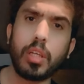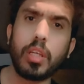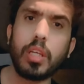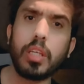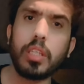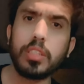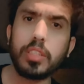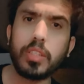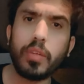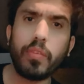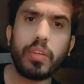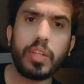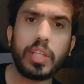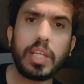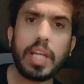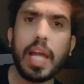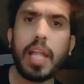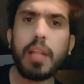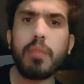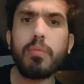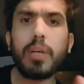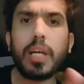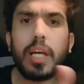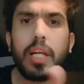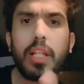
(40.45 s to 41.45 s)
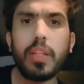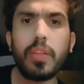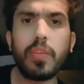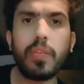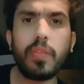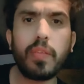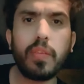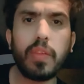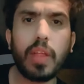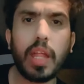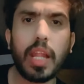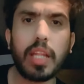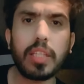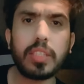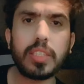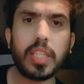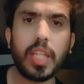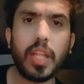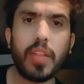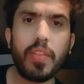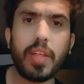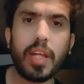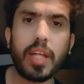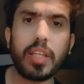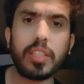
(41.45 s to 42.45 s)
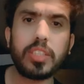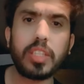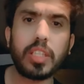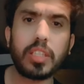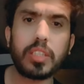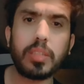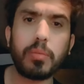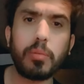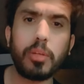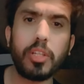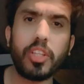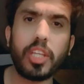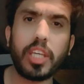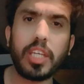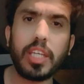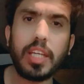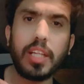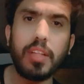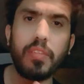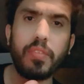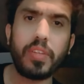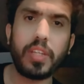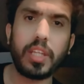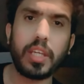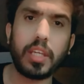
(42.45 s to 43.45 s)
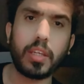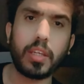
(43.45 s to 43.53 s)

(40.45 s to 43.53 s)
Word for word: شوف لك حل مع الاصلع ذا شرشبيل ضيع الفريق